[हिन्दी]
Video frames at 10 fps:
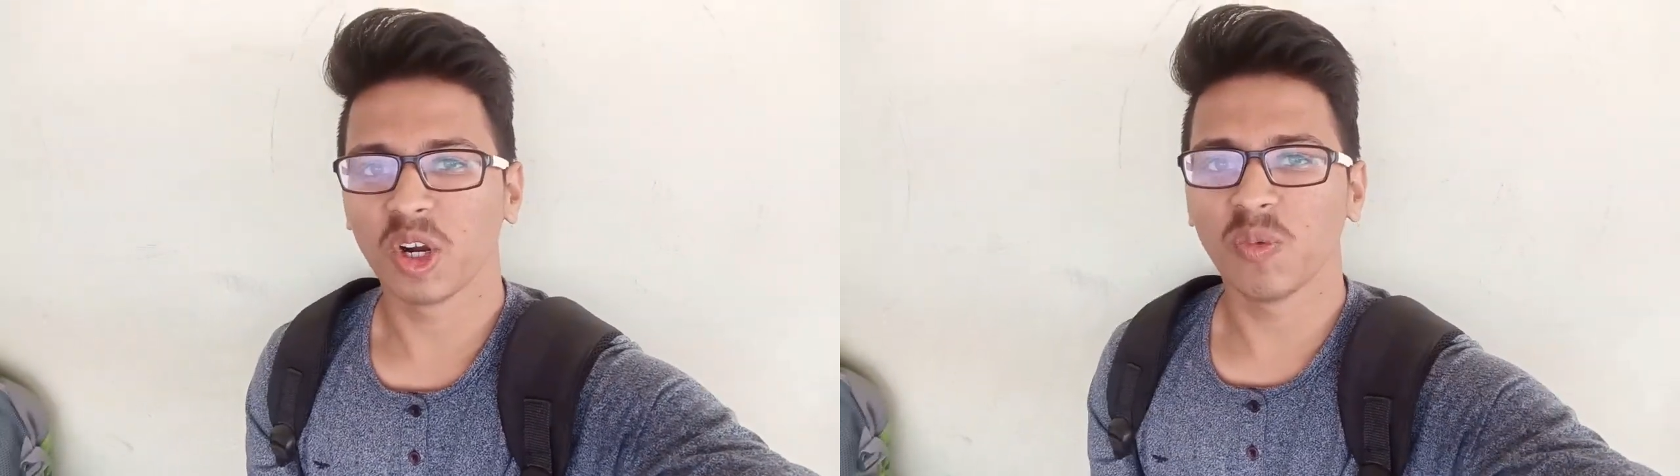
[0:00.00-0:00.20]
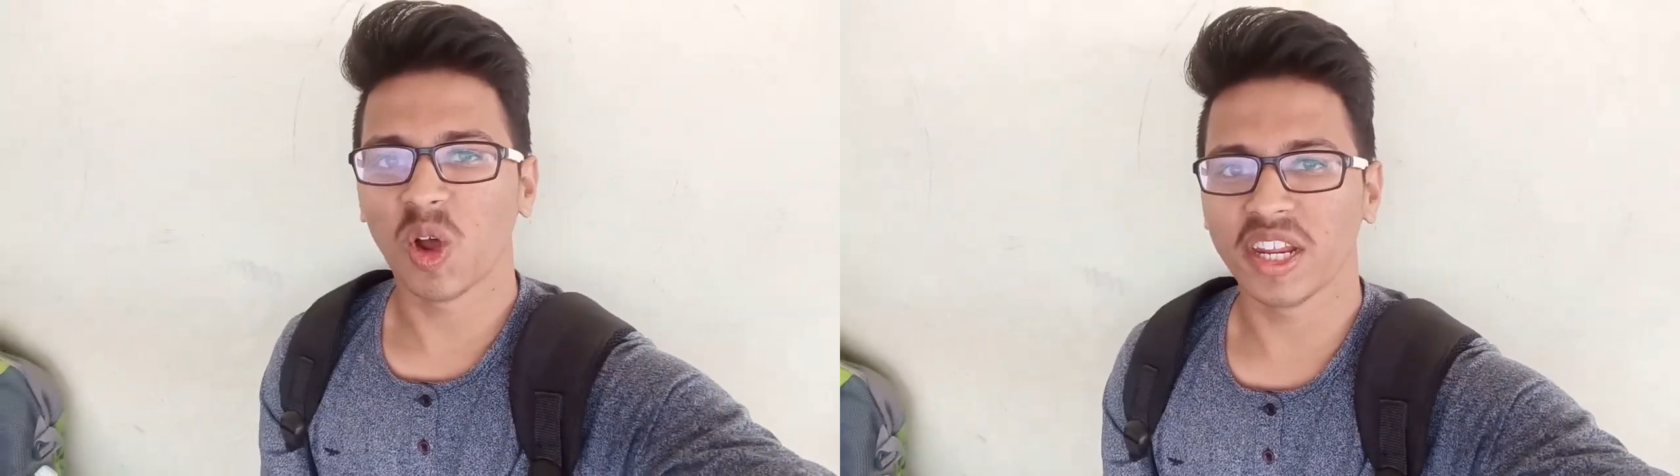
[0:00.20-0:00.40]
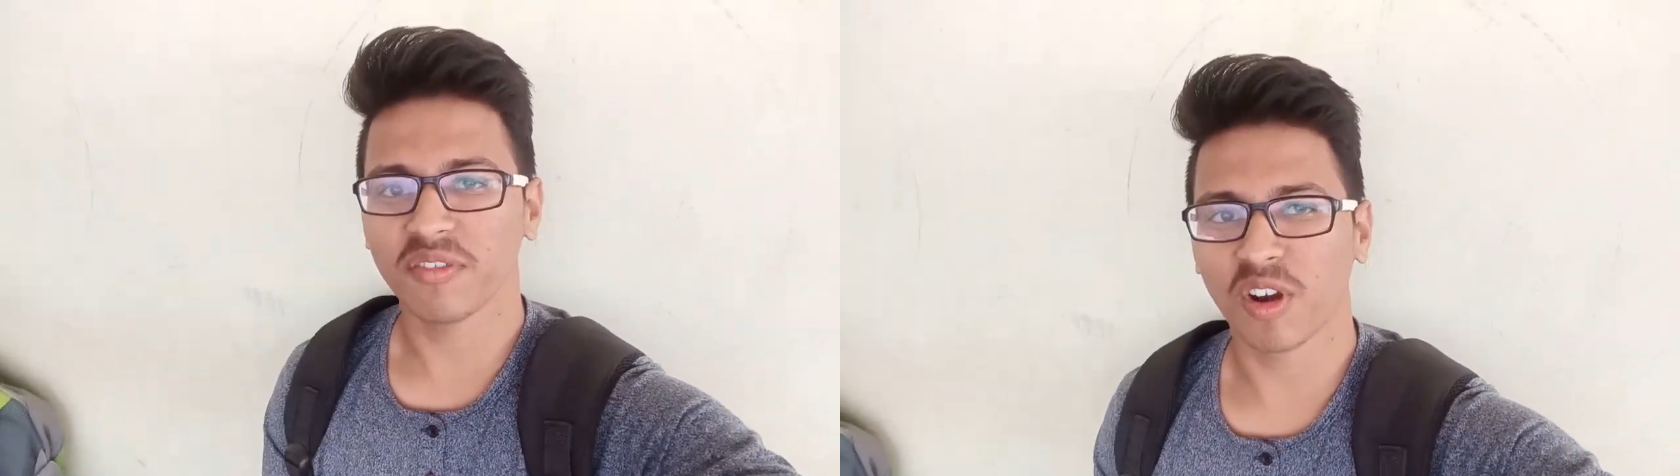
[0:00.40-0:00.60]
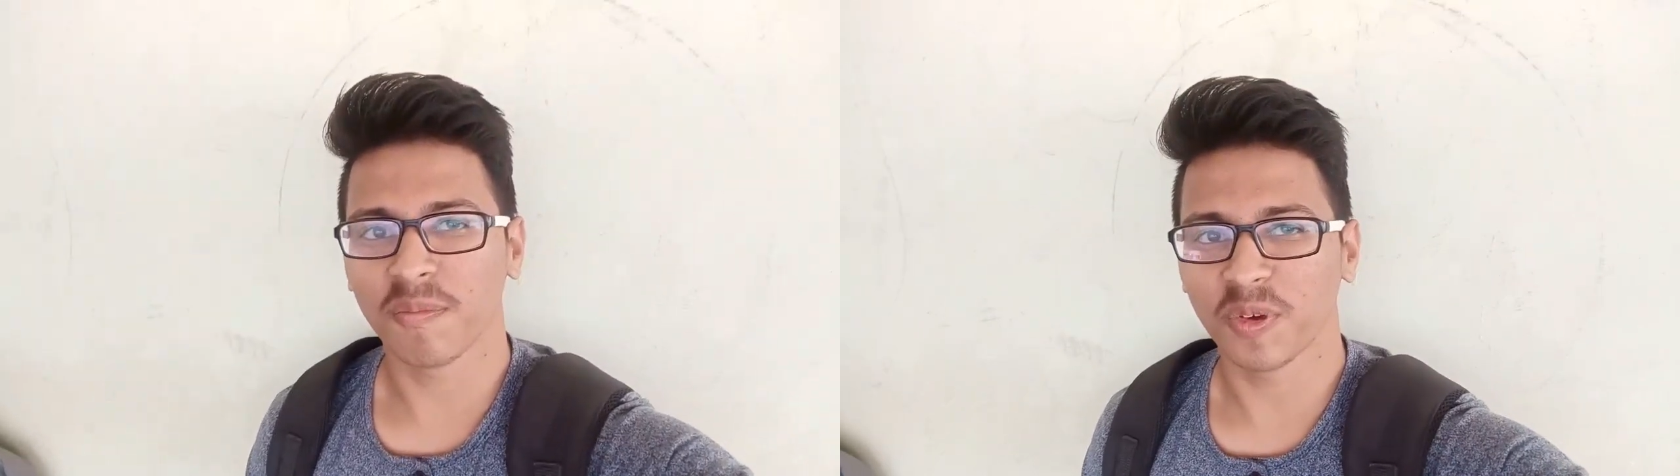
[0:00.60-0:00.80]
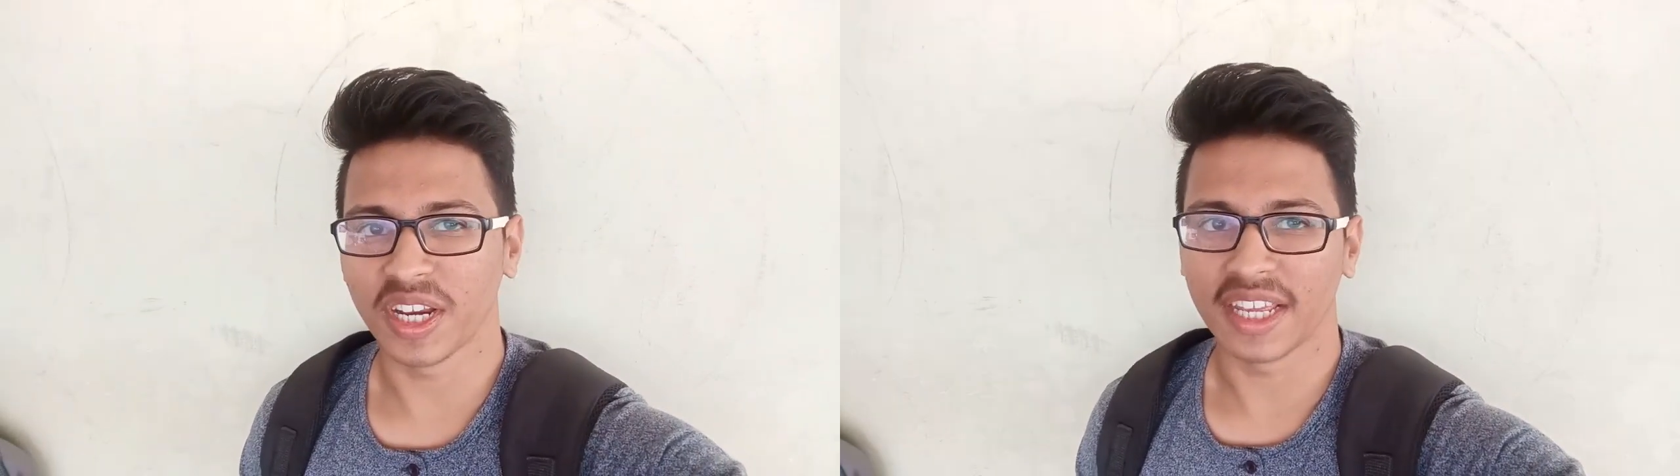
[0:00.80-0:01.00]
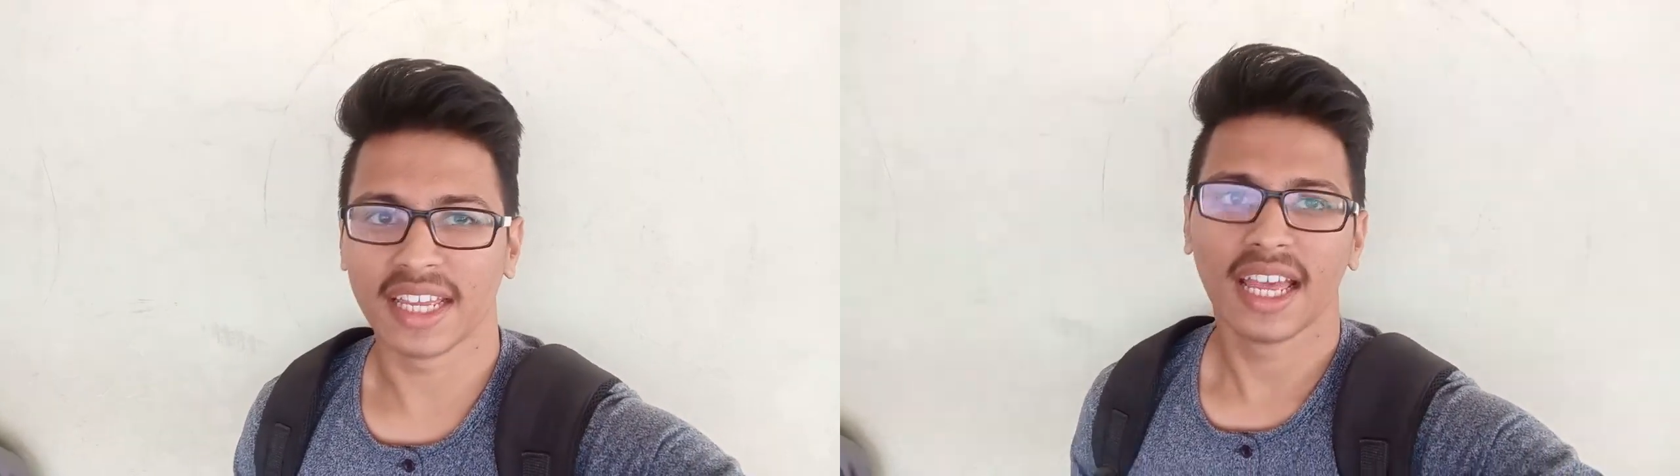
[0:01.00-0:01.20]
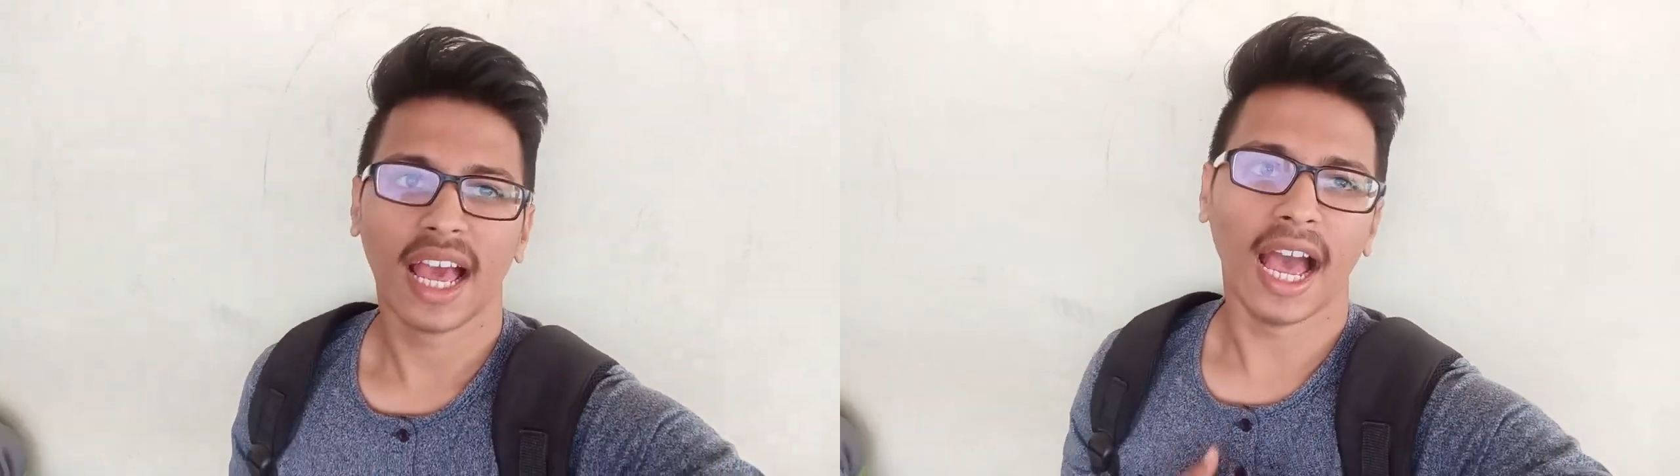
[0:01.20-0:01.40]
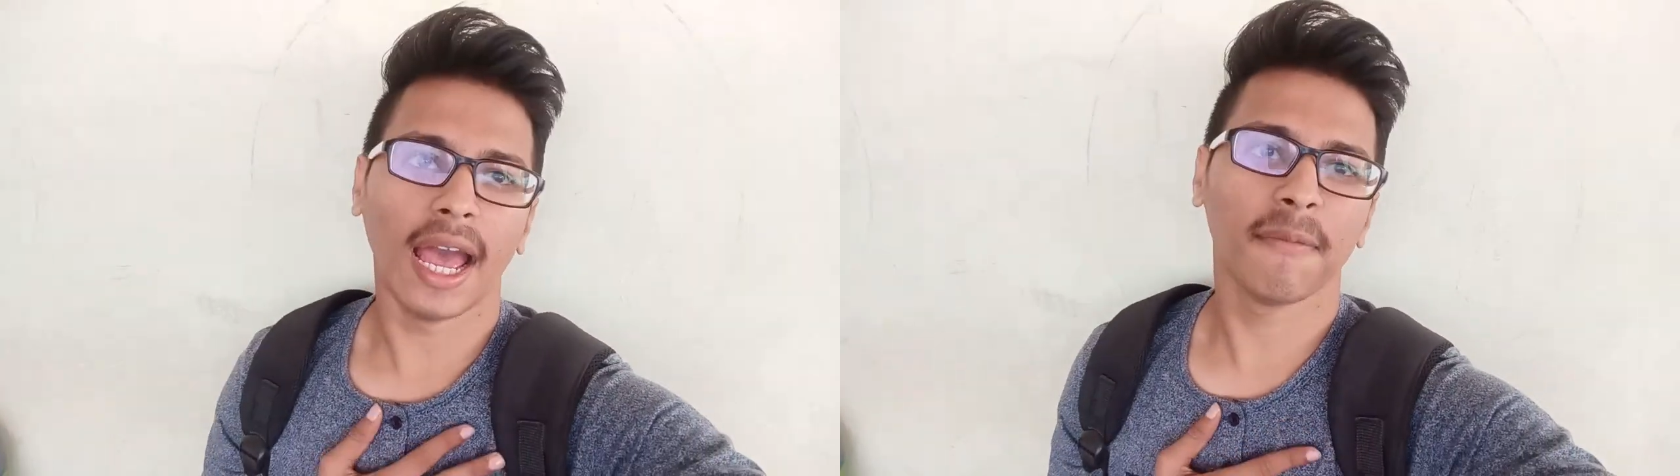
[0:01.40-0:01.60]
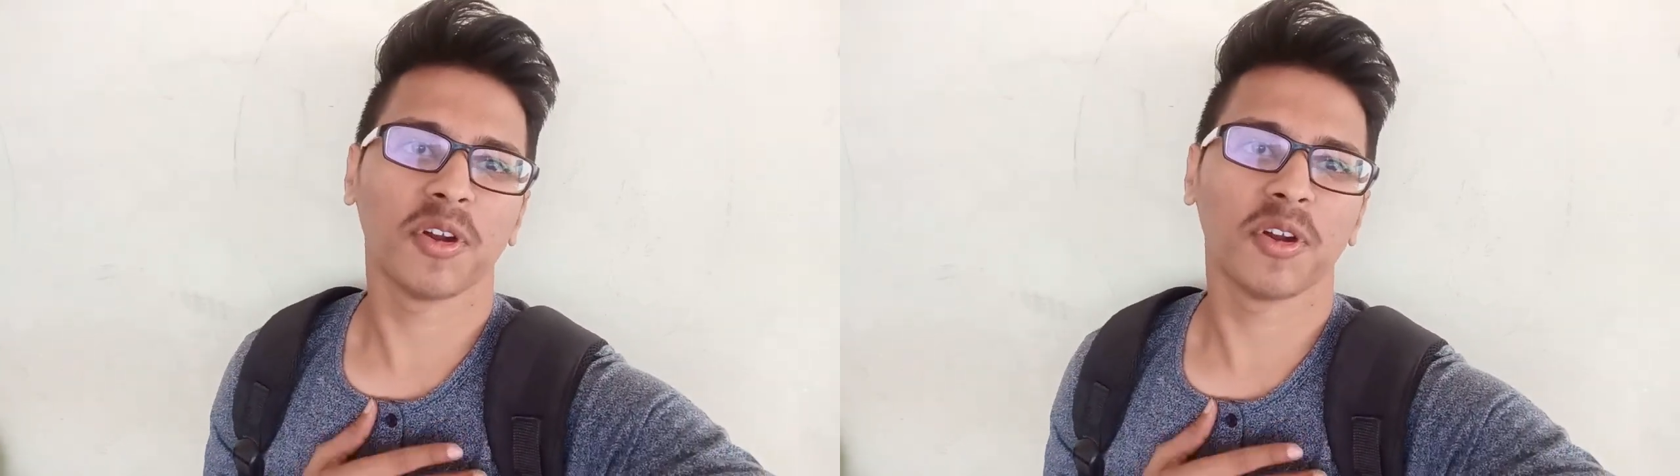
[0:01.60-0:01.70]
गुड मॉर्निंग फ्रॉम पुणे आई एम